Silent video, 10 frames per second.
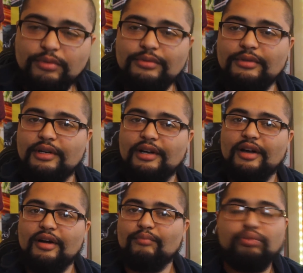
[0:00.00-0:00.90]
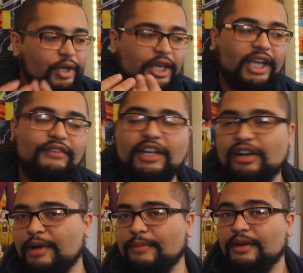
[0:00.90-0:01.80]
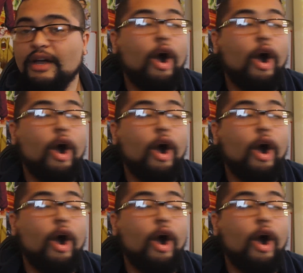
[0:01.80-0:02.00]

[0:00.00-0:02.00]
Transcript: bout pour y arriver quand même.